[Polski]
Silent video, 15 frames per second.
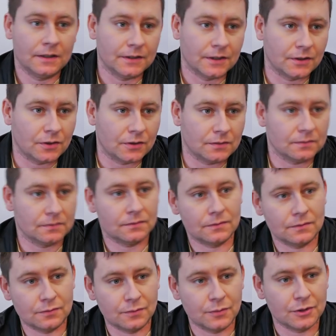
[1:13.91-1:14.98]
Jego
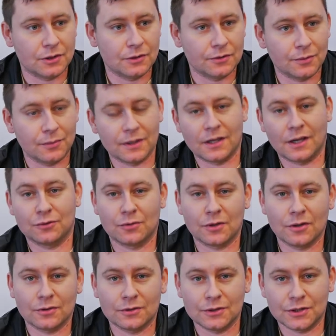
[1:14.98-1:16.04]
w myśl nomenklatury
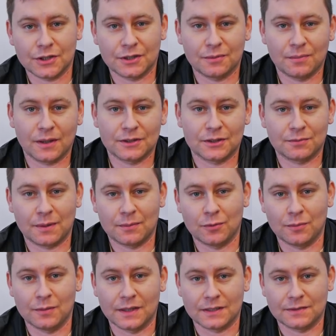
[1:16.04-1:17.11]
lotniczej chyba trzeba
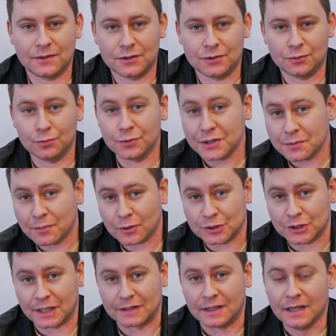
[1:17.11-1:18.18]
byłoby nazwać Twin
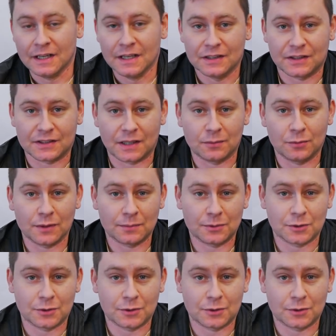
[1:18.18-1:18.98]
Bocian, tak jak był na